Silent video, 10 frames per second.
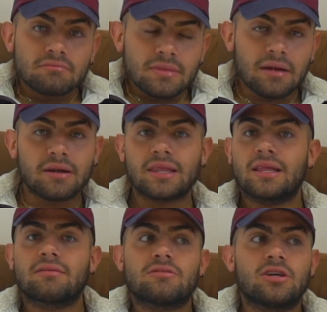La
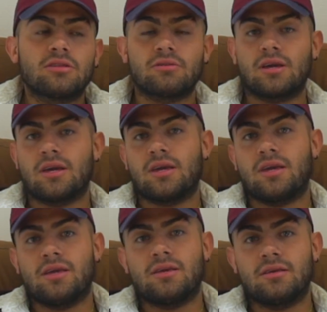verdad, siento
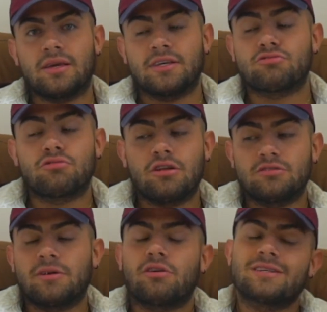que es uno de
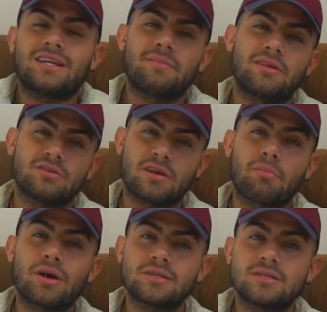los mejores alimentos que
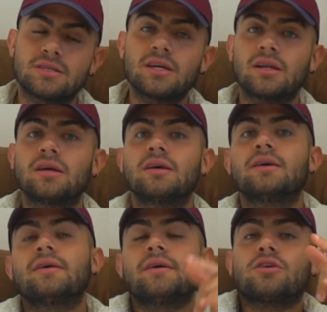puede existir.
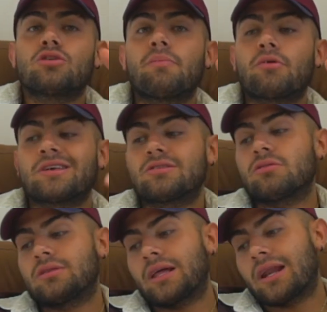Yo por
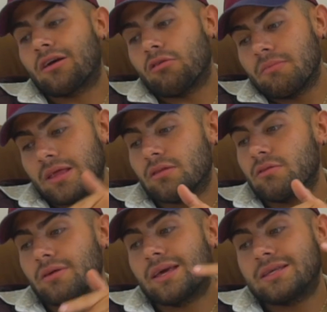eso te
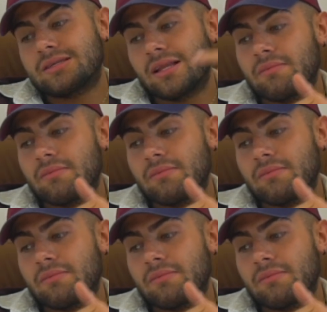recomiendo este